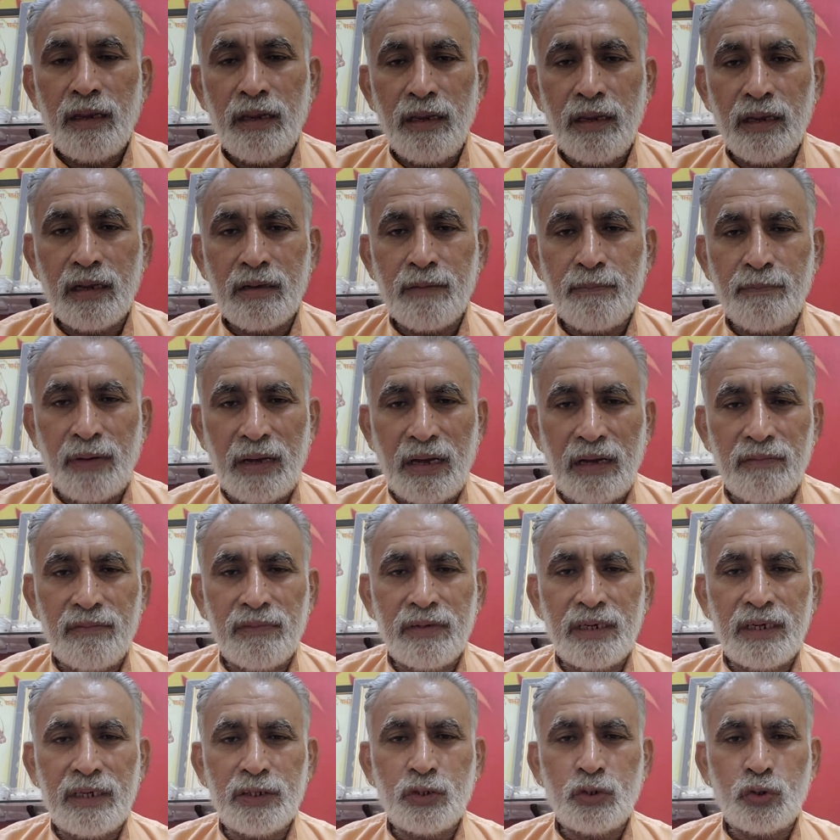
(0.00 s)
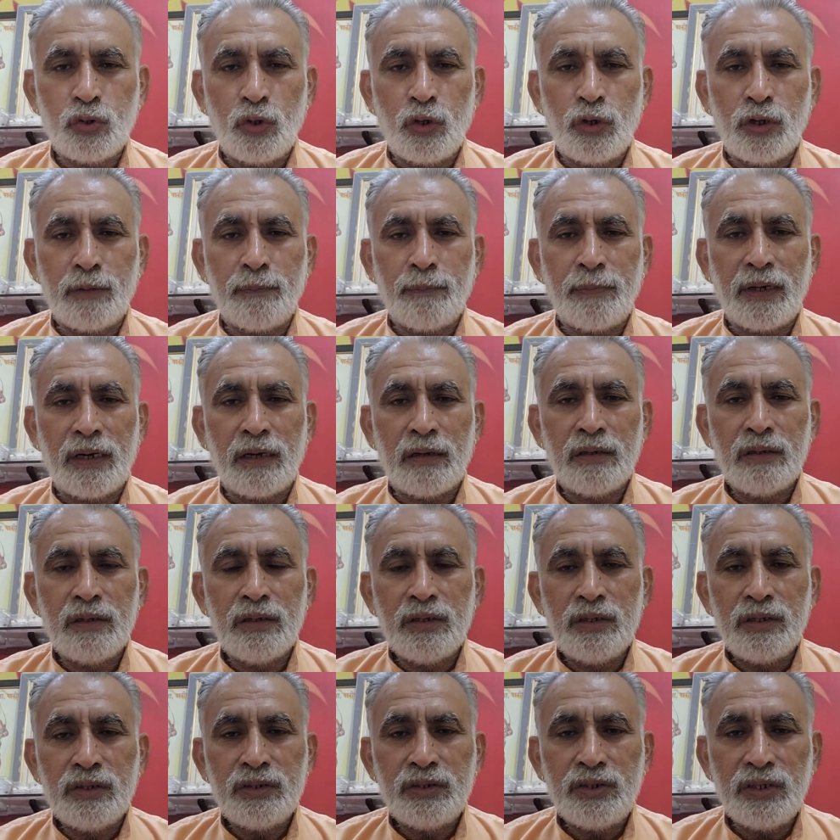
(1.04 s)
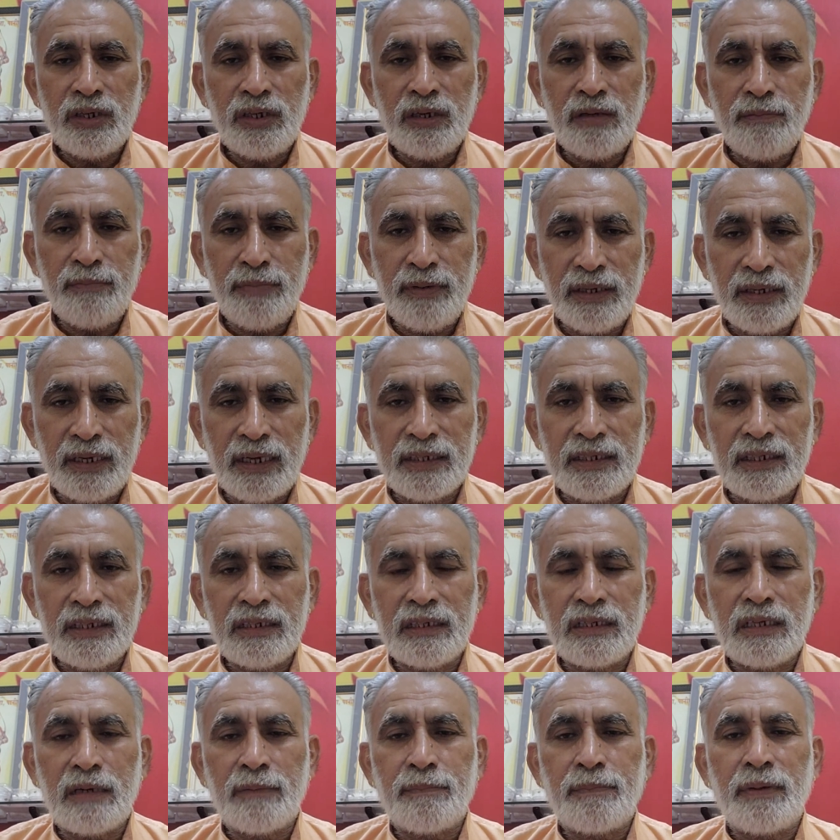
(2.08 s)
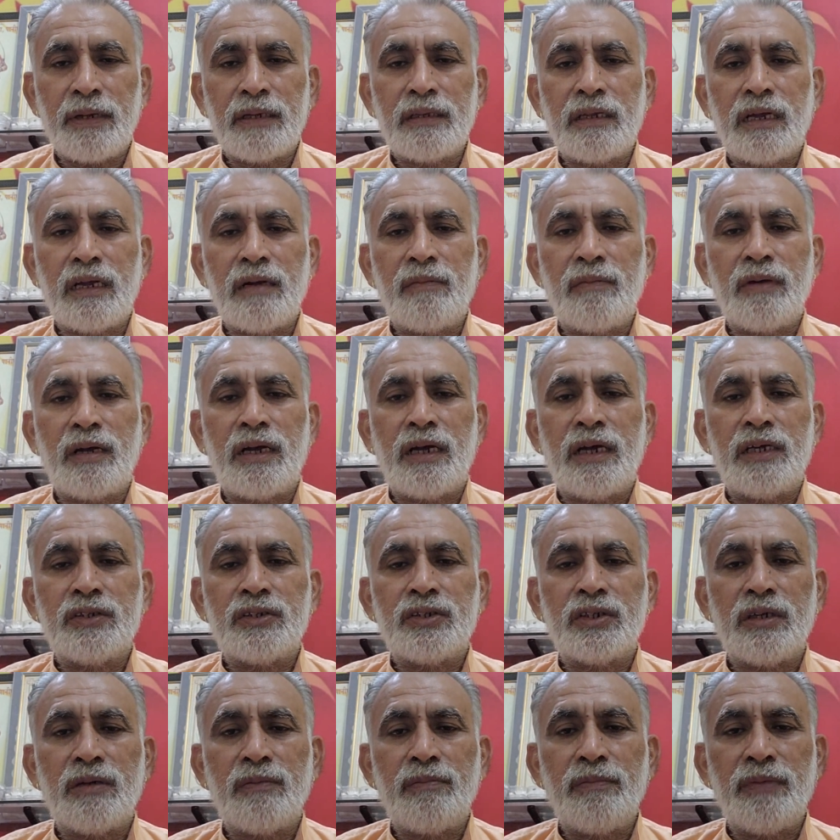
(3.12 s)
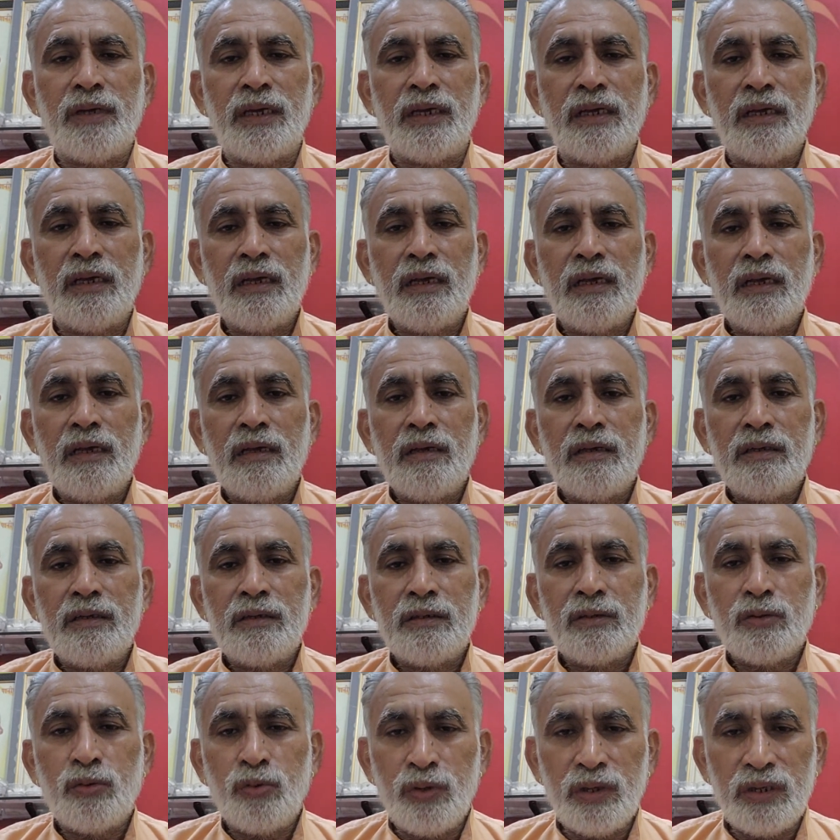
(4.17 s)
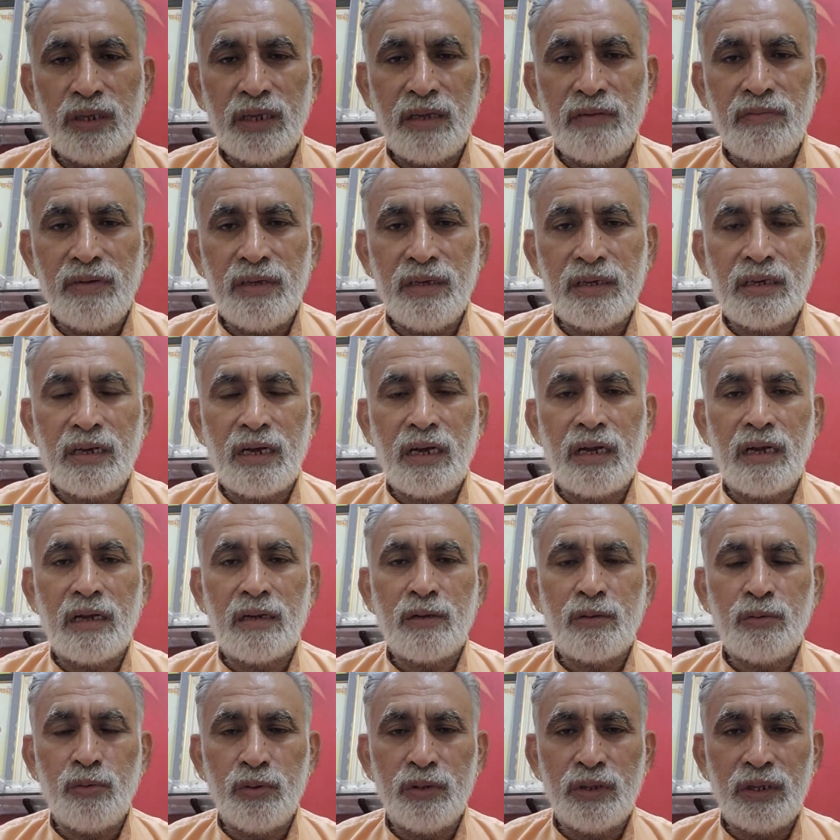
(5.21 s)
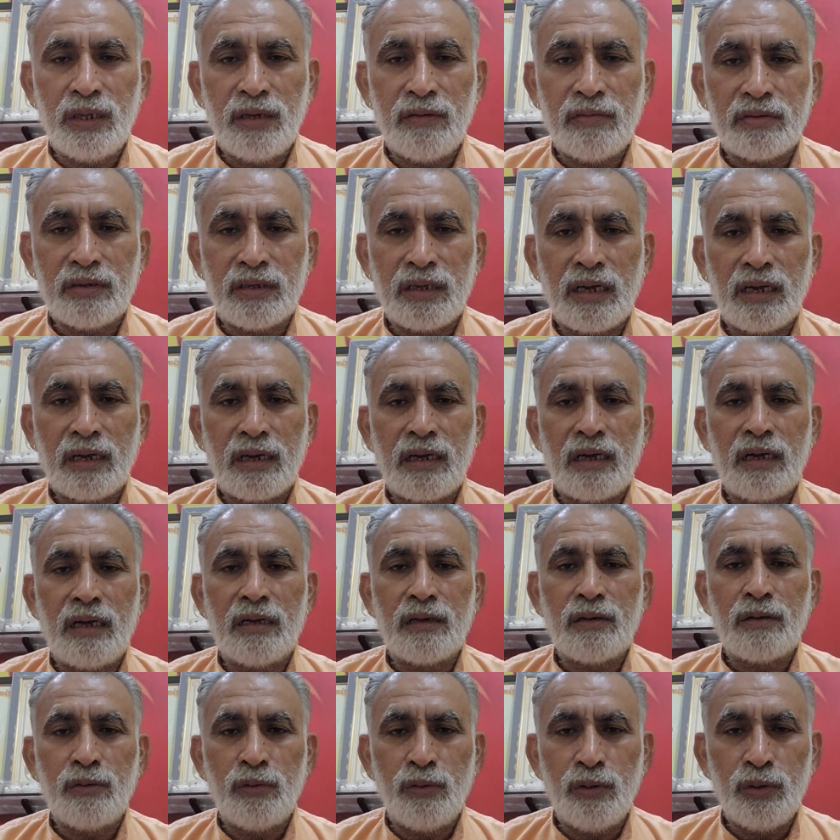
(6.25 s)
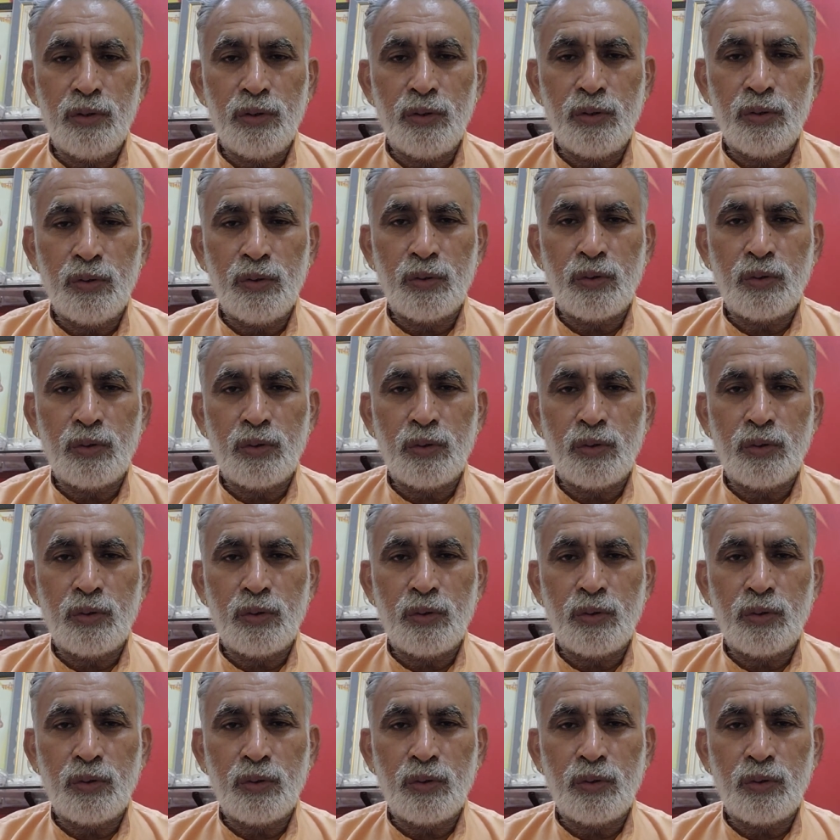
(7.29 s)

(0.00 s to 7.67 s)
एक भावना चौक पर श्री बीरा जी कृपाधाम आश्रम में कुल देवी का कुल देवता का कुल गुरु